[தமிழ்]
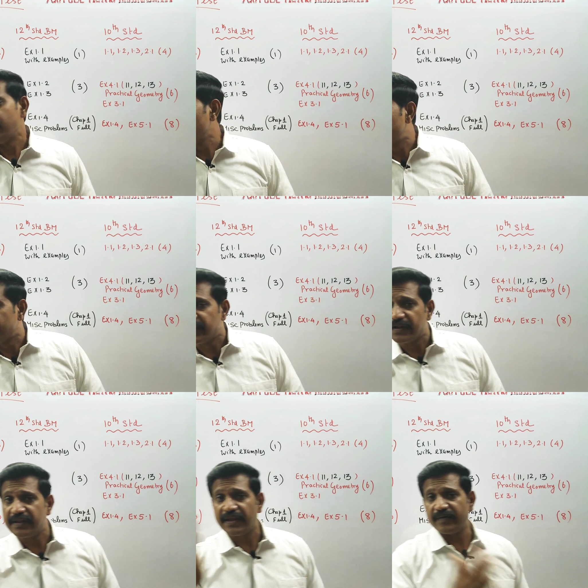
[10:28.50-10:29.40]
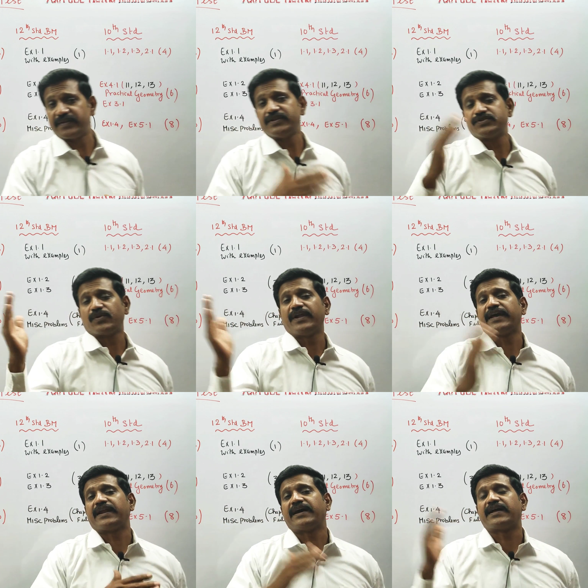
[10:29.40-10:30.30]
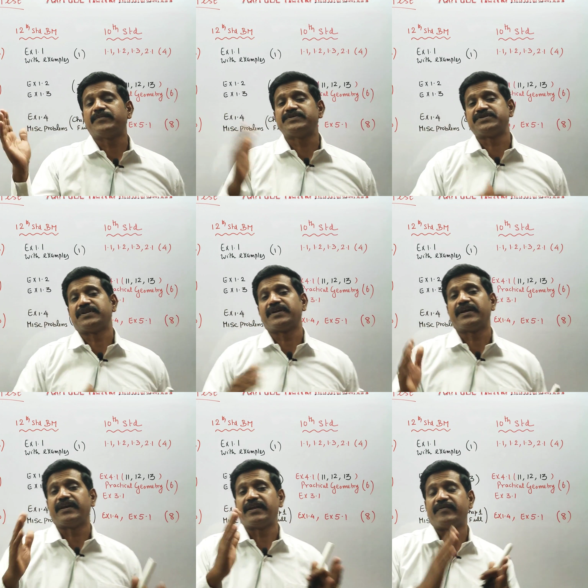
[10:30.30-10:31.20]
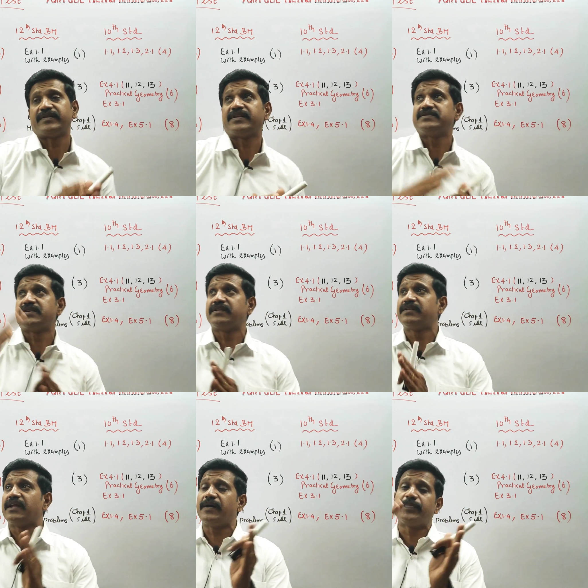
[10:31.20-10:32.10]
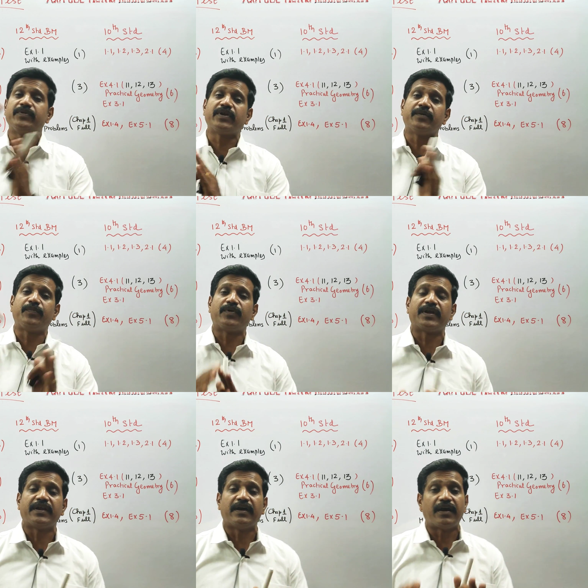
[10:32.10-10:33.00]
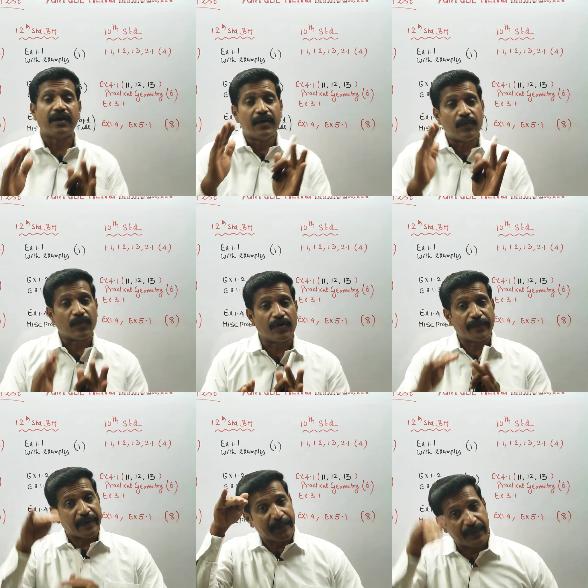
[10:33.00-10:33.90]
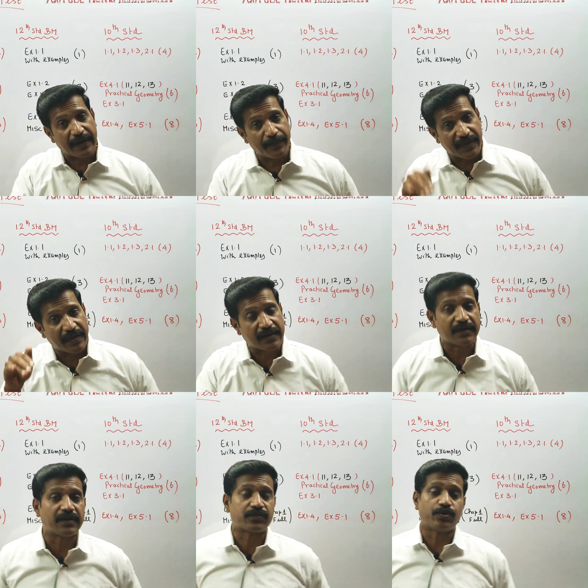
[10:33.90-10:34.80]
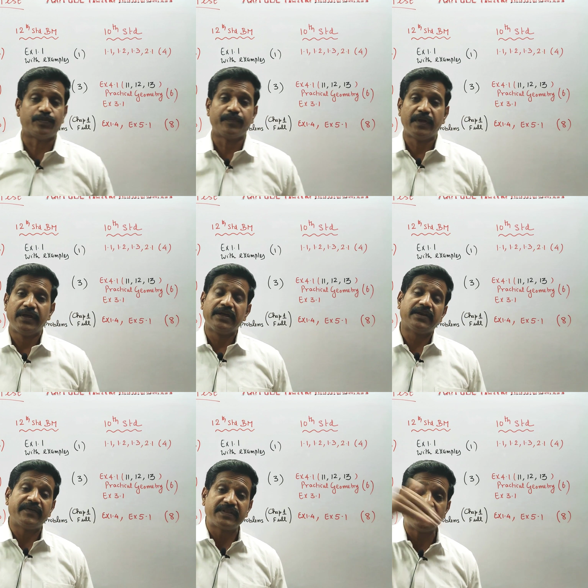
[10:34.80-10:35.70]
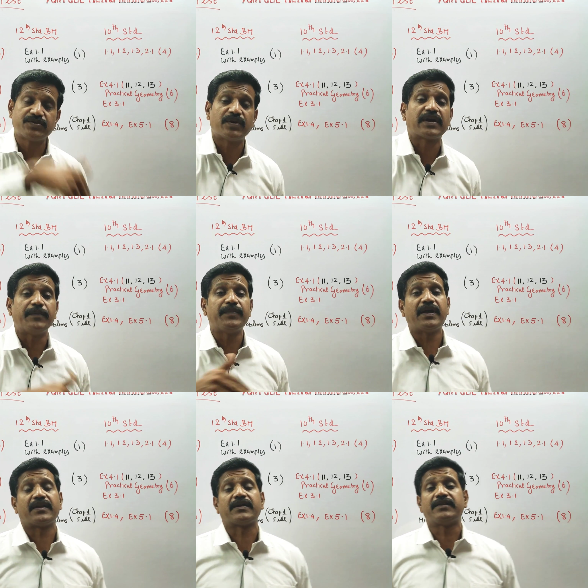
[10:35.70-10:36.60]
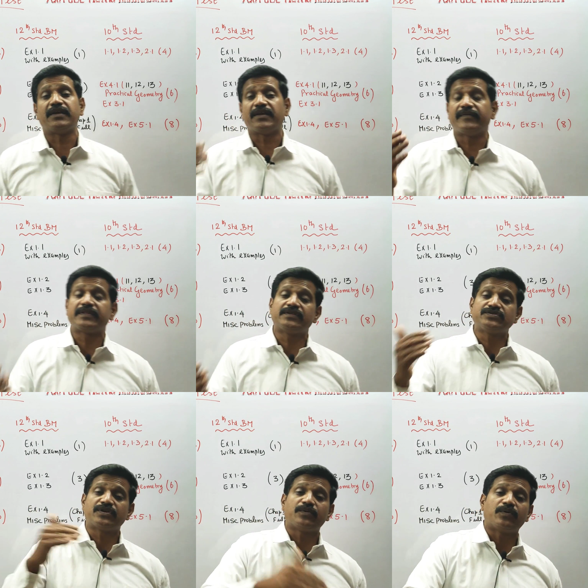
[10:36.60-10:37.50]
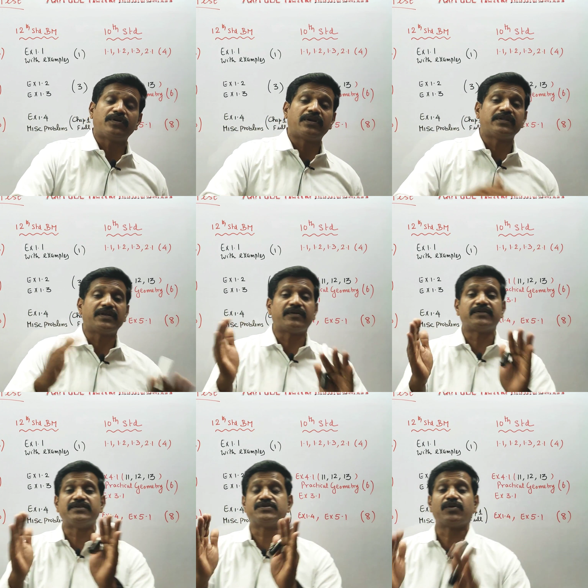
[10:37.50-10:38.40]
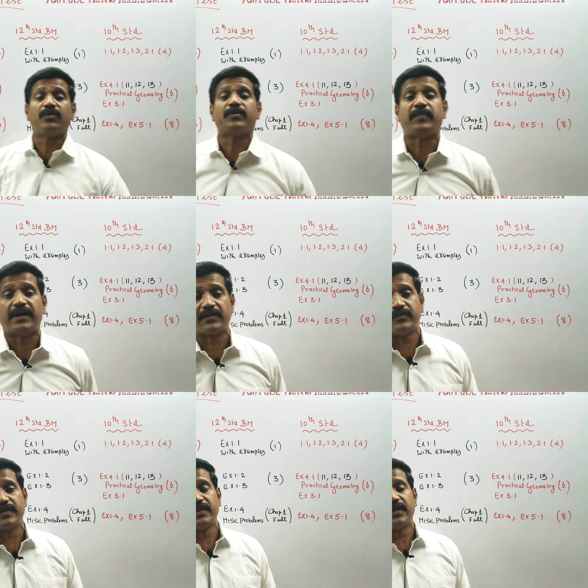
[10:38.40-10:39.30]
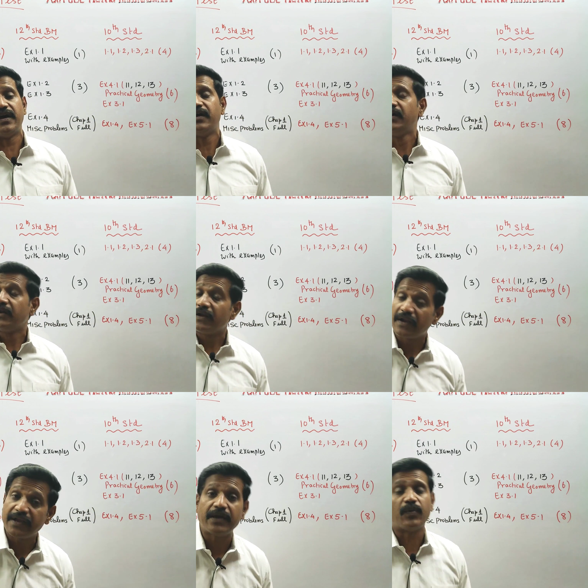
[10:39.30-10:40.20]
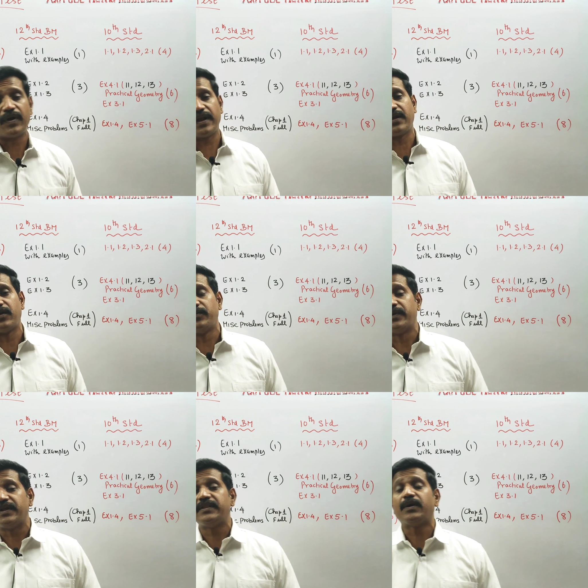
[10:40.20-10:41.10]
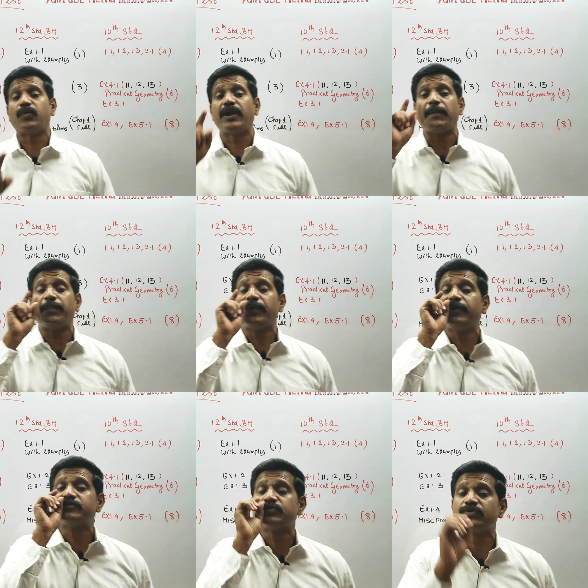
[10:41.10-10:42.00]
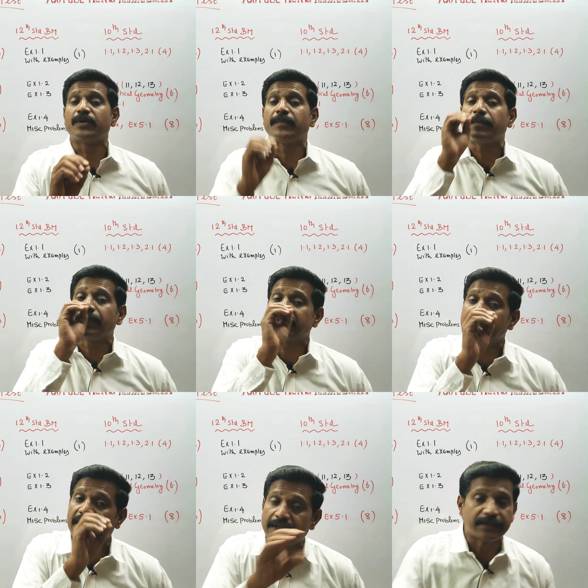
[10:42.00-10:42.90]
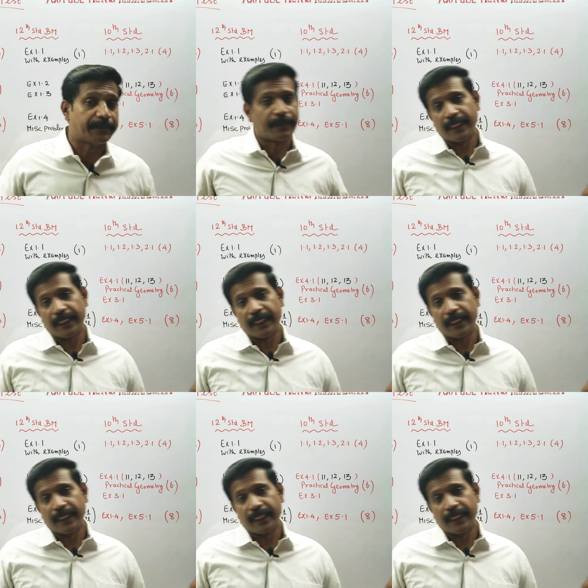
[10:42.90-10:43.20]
முப்பதுலேருந்து இருபத்தஞ்சுக்குள்ளே இறங்க ஆரம்பிச்சிட்டிங்க இருபத்தஞ்சிலேருந்து நாற்பது வரைக்கும் போகிறீங்கன்னா உங்களுடைய படிப்பு கம்மியாக இருக்குன்னு அர்த்தம் இருபத்தஞ்சோட கம்மியாக இருக்குது இருபத்தஞ்சோட ஒன்றுலேருந்து இருபத்தஞ்சுக்குள்ளே உங்கள் மார்க் வருதுன்னா நிறைய உழைக்கணும் இந்த உழைப்பு சுத்தமாக பத்தாது